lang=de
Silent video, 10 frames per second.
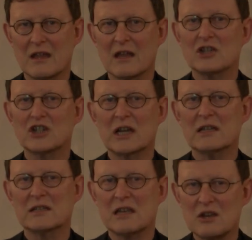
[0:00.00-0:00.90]
Er
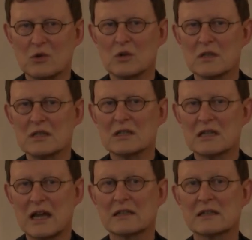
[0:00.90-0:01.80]
schenkt sich
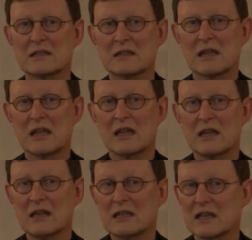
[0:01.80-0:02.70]
uns ganz
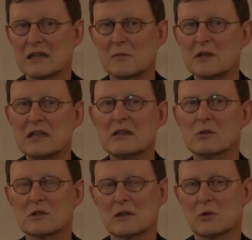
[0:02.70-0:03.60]
in seiner
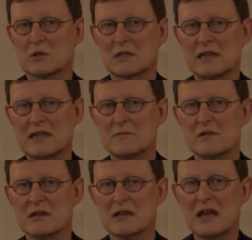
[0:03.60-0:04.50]
bedingungslosen
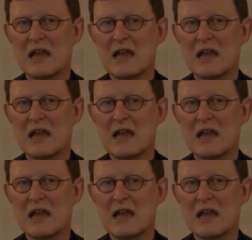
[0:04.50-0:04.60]
Liebe.